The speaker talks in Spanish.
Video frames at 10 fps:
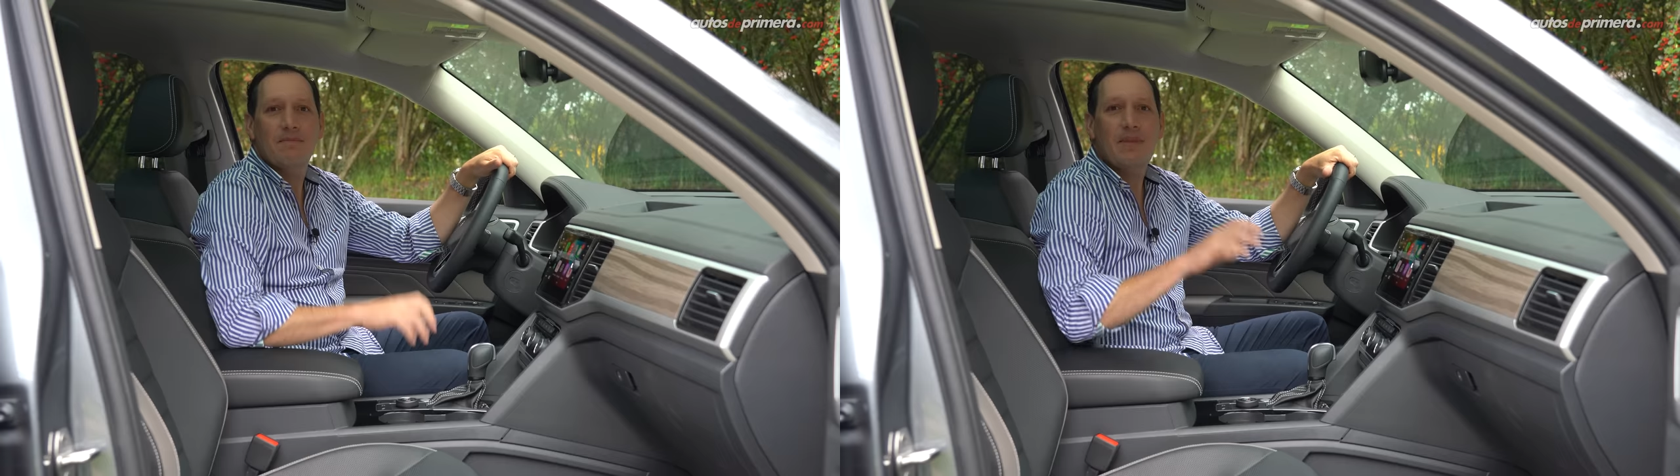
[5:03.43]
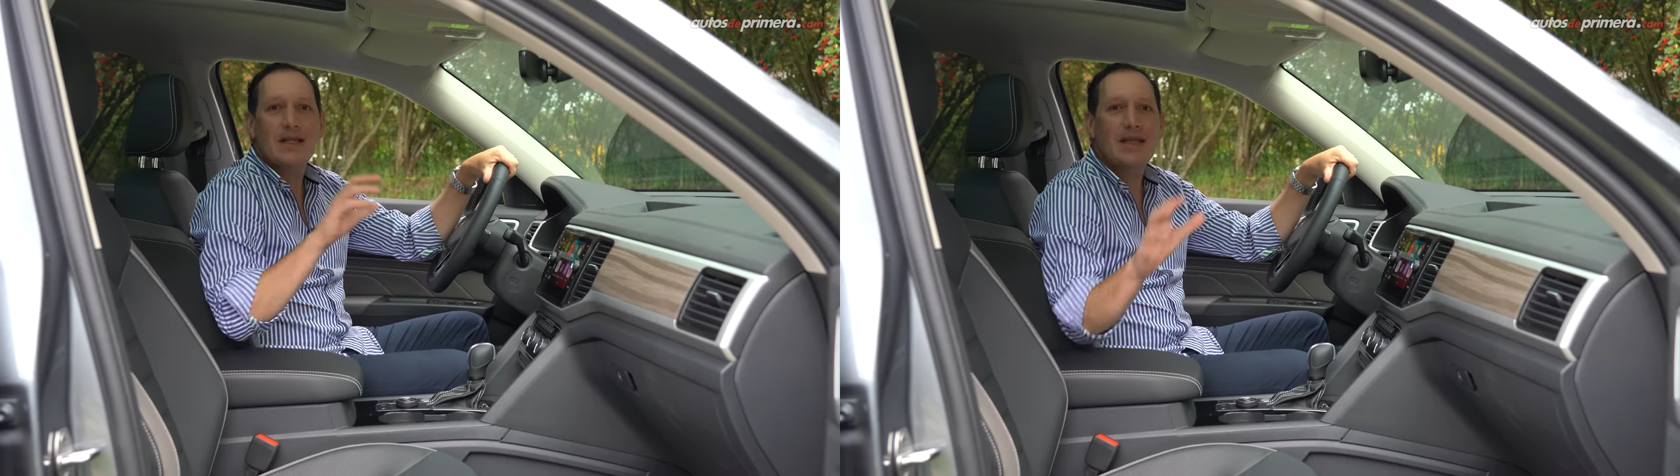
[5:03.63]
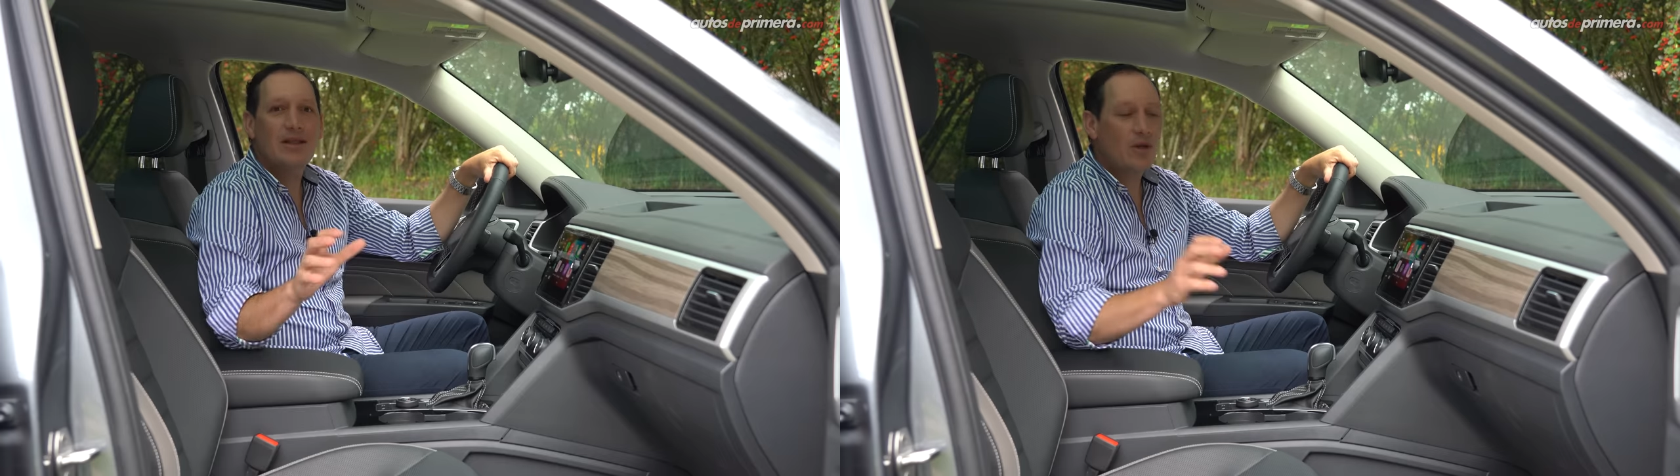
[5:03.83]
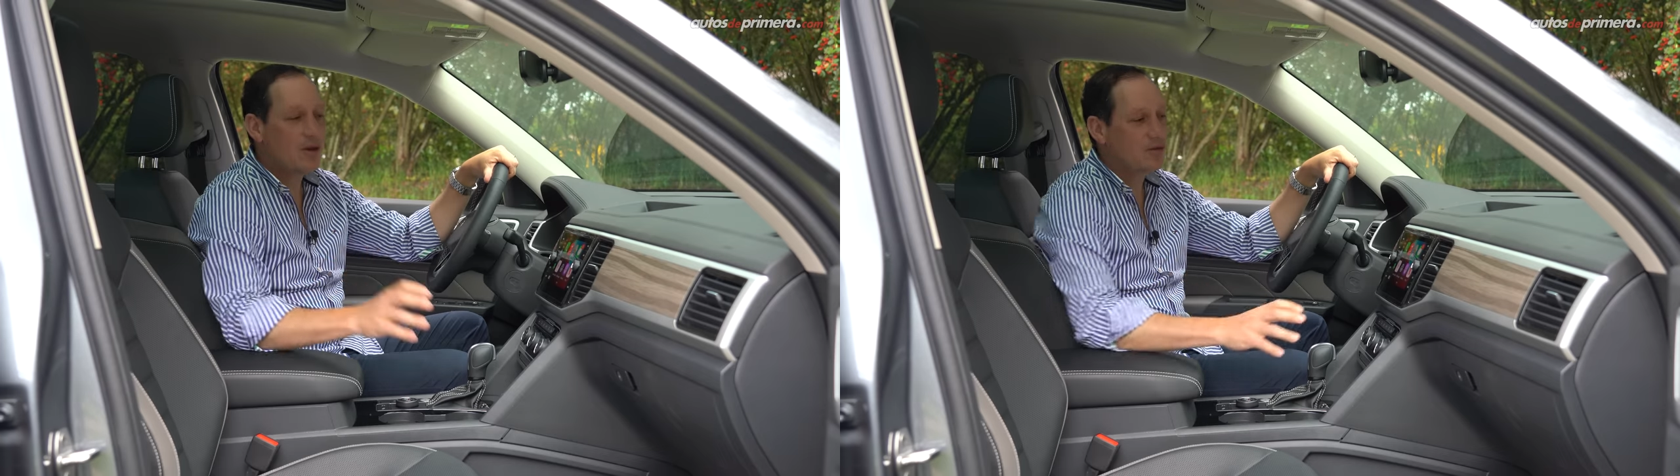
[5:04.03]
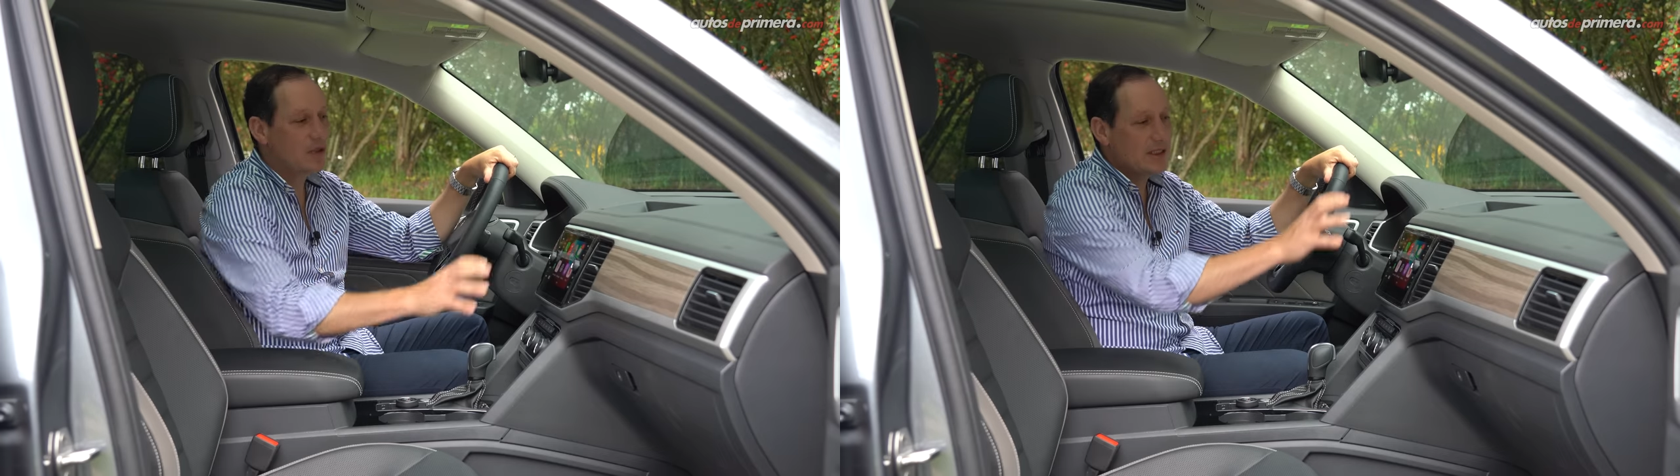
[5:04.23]
Pasando a la
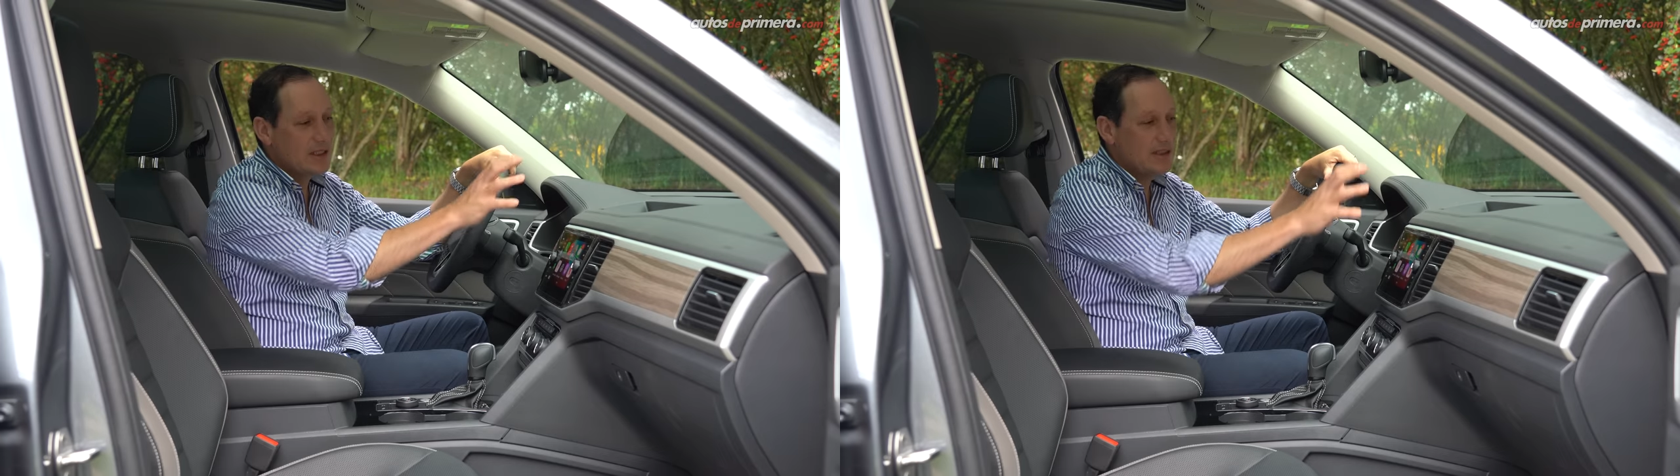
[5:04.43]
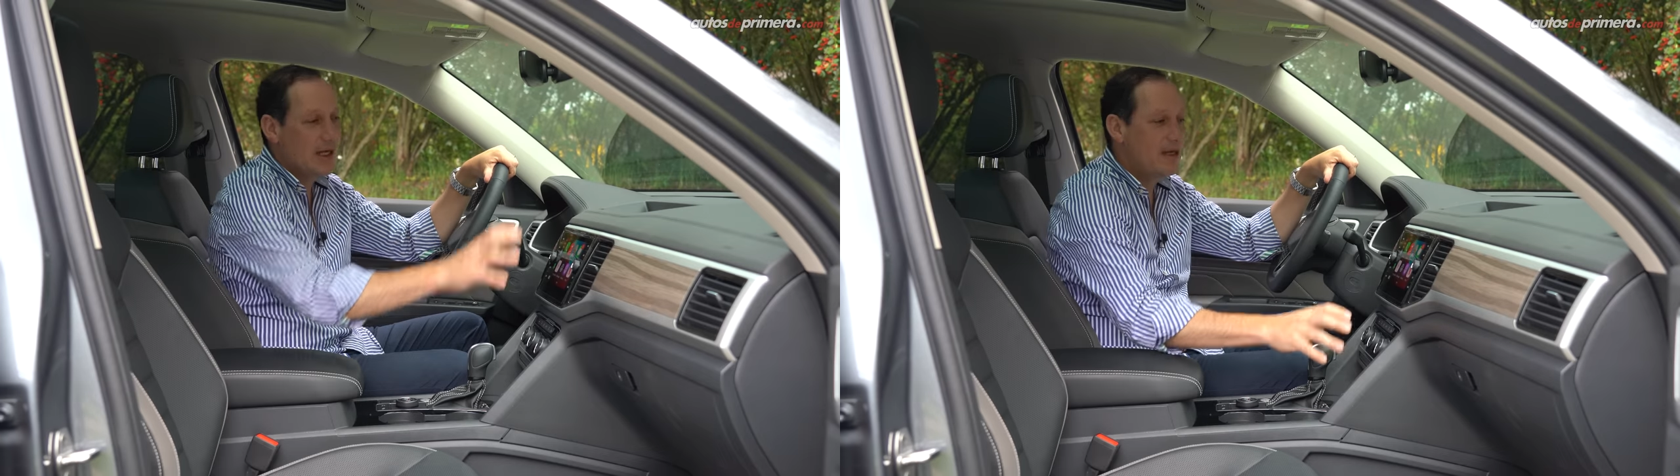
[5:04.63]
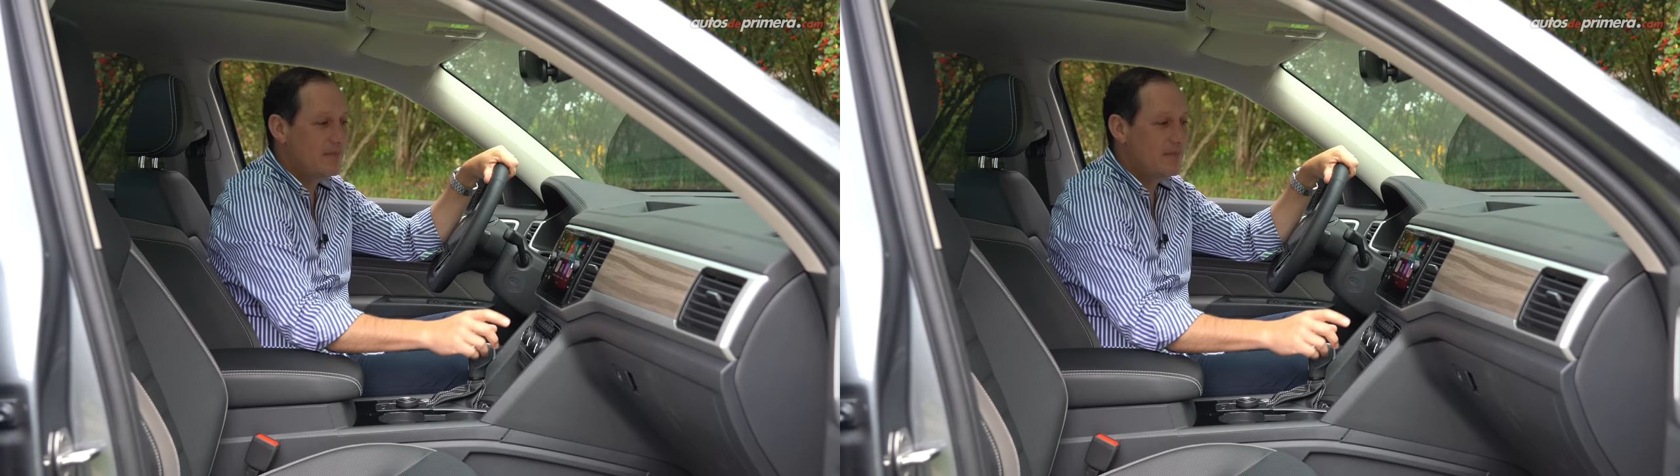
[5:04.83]
consola central,